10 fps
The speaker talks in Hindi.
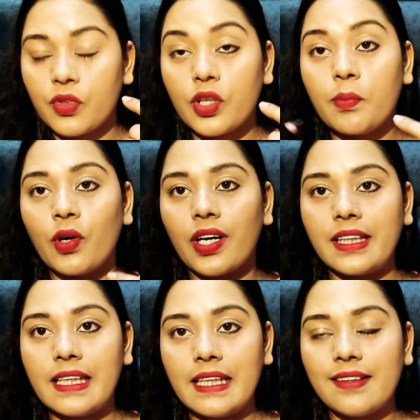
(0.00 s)
तो ये बहुत
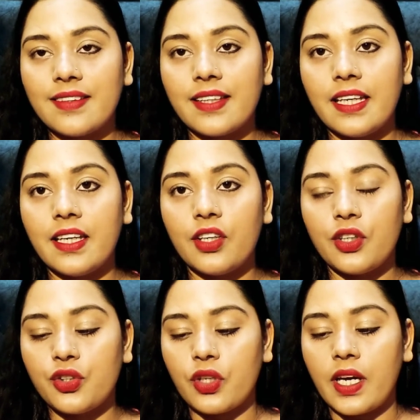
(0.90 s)
ही
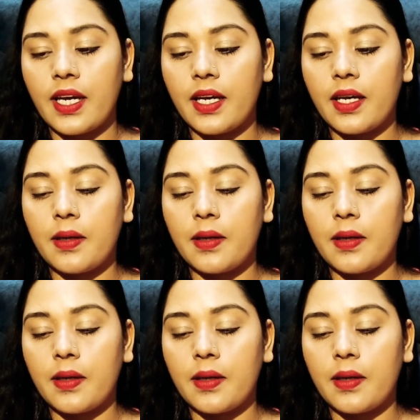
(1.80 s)
इजीली जो है